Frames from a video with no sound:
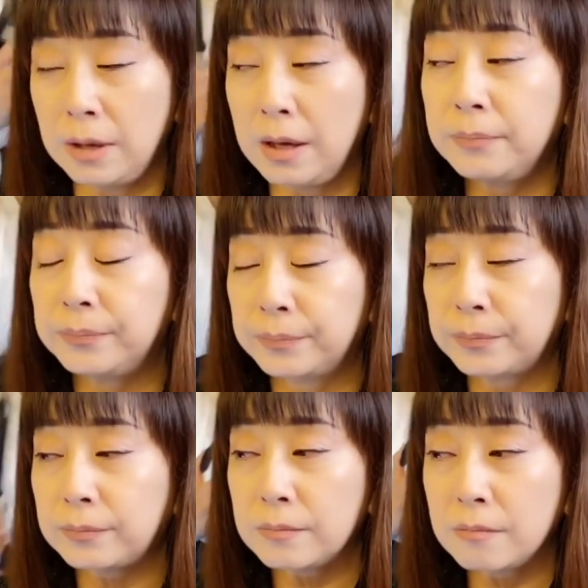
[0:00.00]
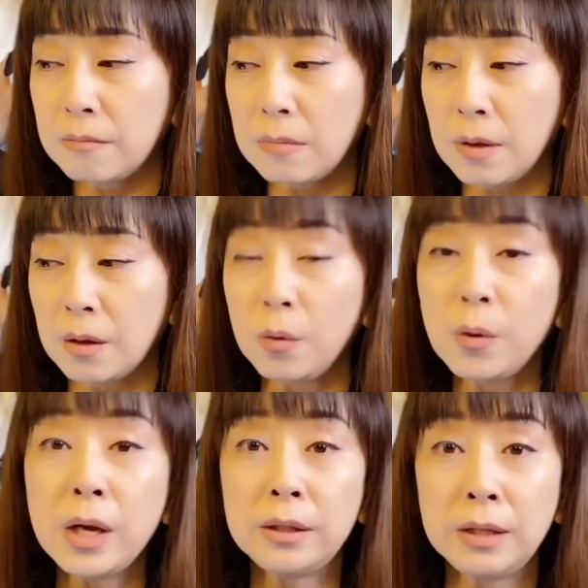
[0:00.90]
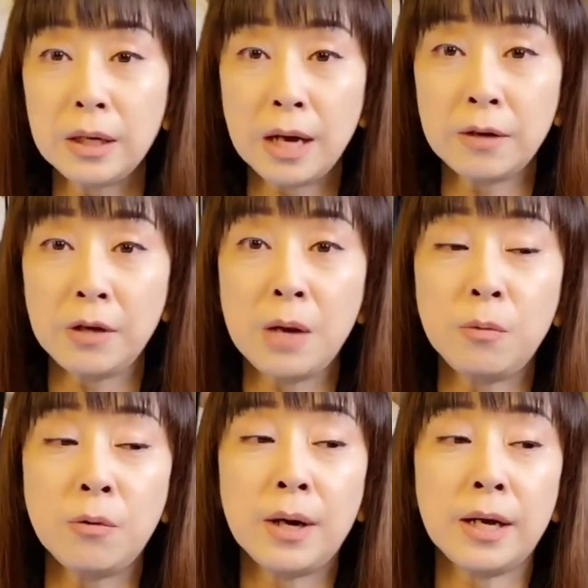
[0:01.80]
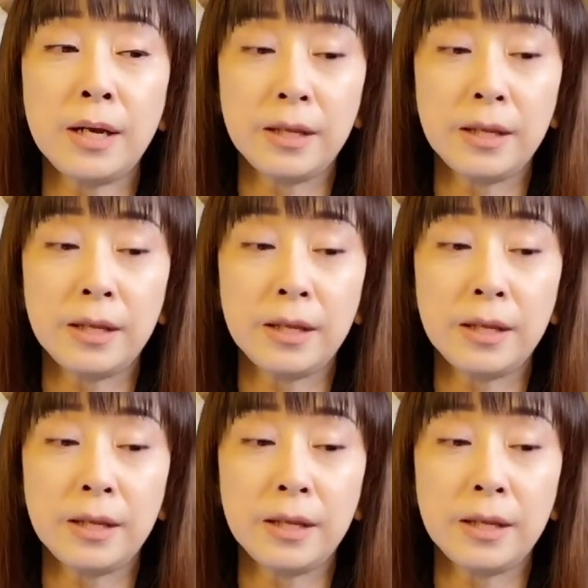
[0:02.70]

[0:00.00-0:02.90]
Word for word: ねこうやって楽屋も分かれ